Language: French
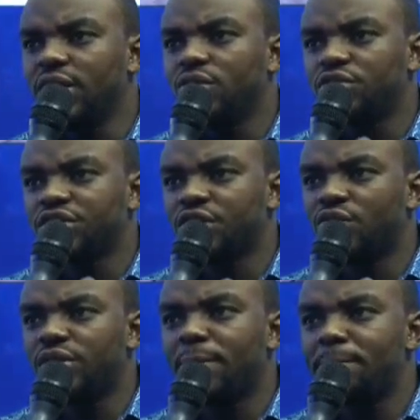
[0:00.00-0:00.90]

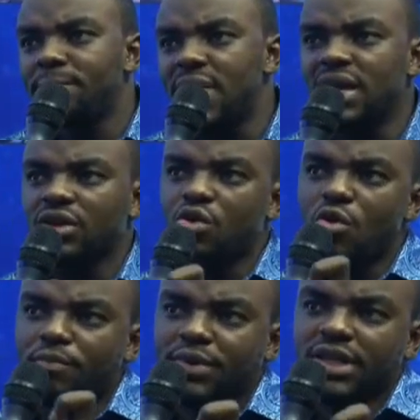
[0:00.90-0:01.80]
Lorsqu'on a mal
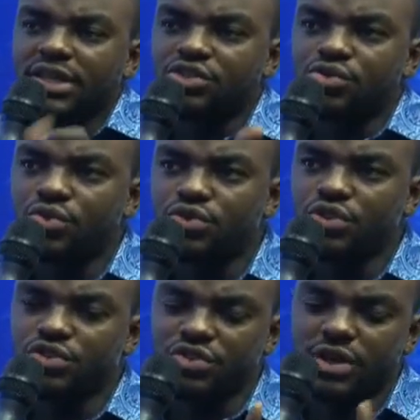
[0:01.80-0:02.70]
compris les choses,
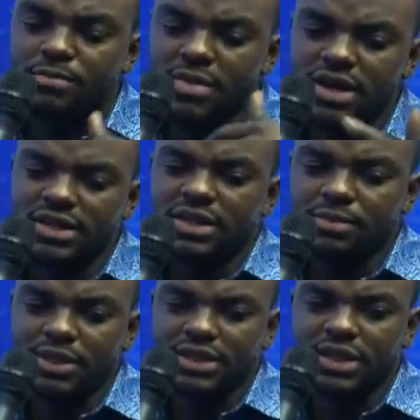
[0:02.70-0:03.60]
lorsqu'on a mal
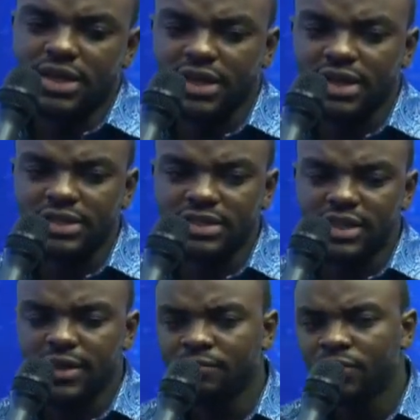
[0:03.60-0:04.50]
interprété la réalité,